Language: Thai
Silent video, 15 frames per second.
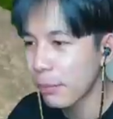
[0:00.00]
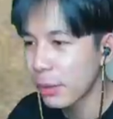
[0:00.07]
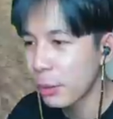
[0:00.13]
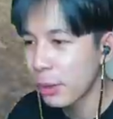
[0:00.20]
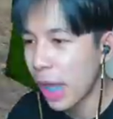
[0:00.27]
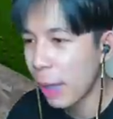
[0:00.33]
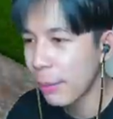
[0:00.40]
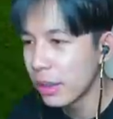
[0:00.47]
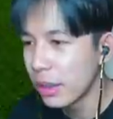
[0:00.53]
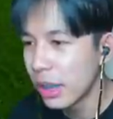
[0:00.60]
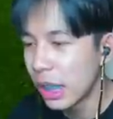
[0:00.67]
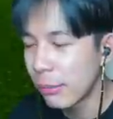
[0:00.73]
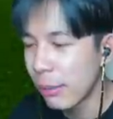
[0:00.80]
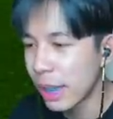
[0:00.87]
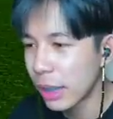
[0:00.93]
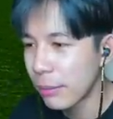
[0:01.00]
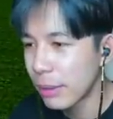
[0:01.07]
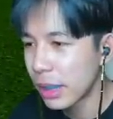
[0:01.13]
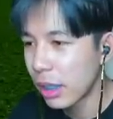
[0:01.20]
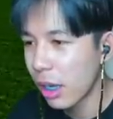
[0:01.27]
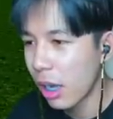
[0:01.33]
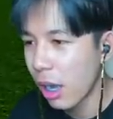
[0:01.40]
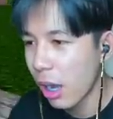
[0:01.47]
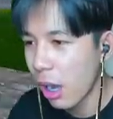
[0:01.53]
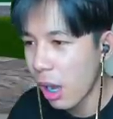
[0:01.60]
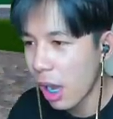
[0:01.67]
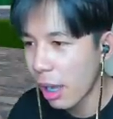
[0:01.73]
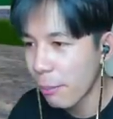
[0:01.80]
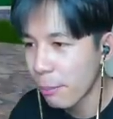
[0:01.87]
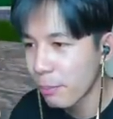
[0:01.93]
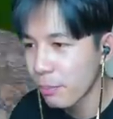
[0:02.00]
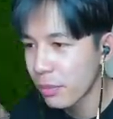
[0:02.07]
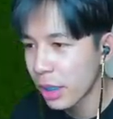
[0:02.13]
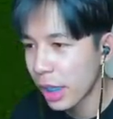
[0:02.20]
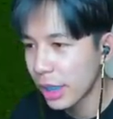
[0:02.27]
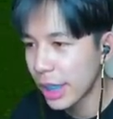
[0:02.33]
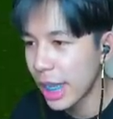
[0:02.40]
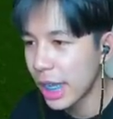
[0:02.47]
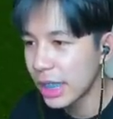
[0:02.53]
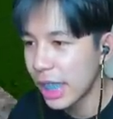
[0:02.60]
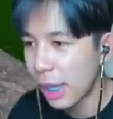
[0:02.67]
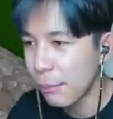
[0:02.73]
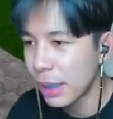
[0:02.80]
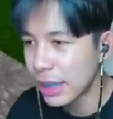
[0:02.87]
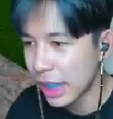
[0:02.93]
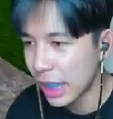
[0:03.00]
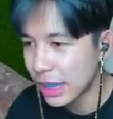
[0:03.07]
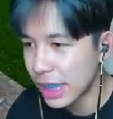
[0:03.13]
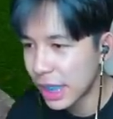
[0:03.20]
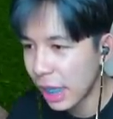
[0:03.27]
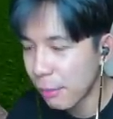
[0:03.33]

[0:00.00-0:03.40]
ดูท่าวิ่งบ้าท่าวิ่งก็อ่ากระเทขึ้นะเหมือนซันจิเห